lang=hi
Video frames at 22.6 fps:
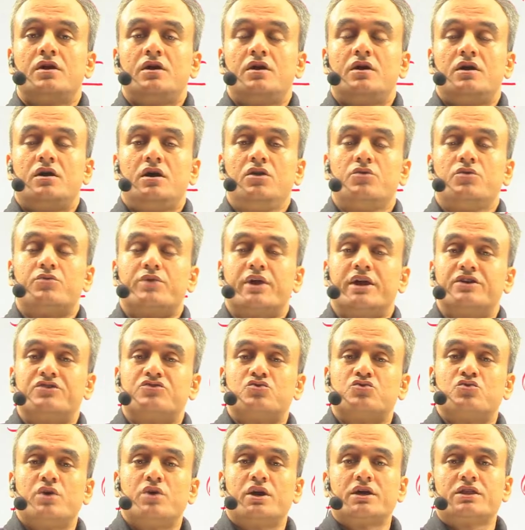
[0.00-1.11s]
हेलो फ्रेंड्स
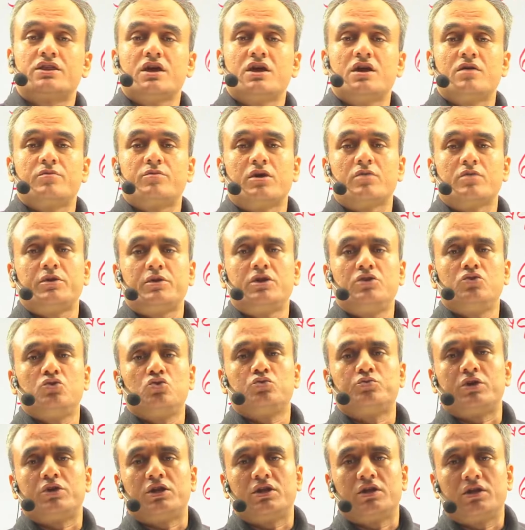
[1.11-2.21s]
स्वागत है आपके अपने यूट्यूब
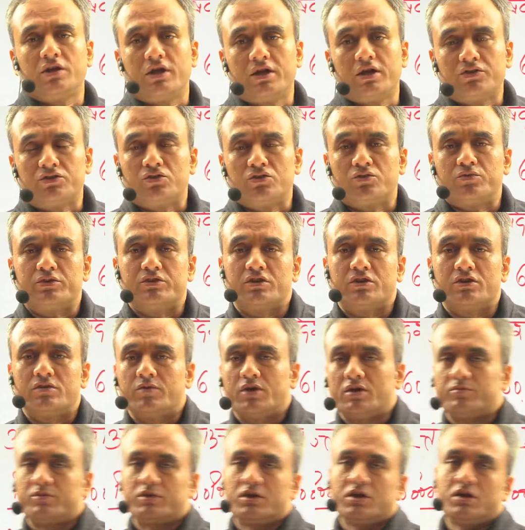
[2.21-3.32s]
चैनल गायत्री ऑफिशियल में
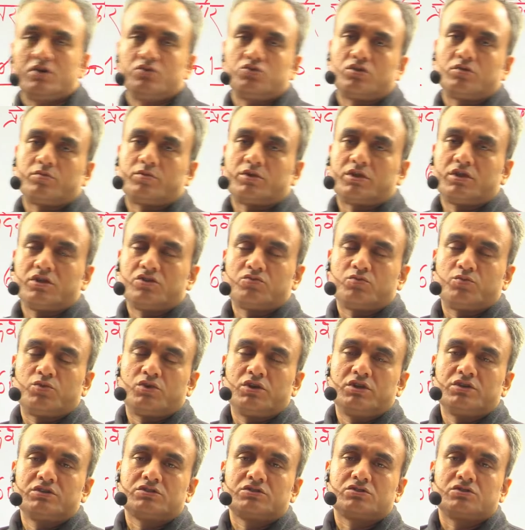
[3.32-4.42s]
आपका उत्तर प्रदेश
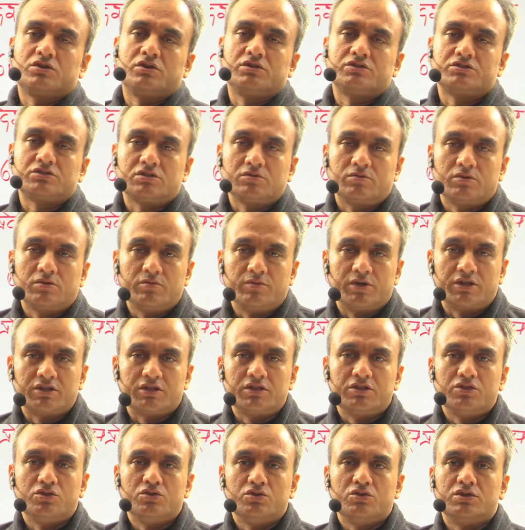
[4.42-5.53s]
पुलिस कांस्टेबल भर्ती
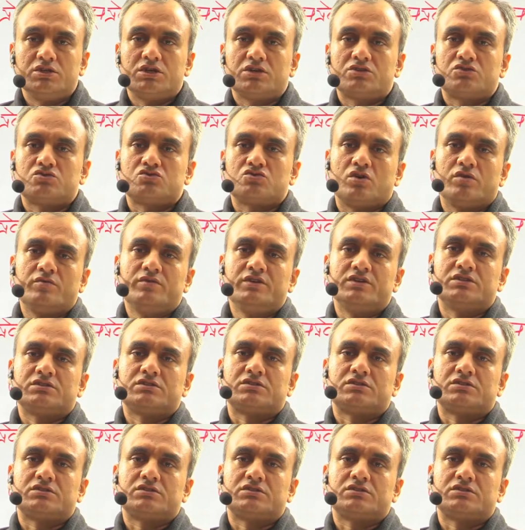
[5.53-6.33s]
2024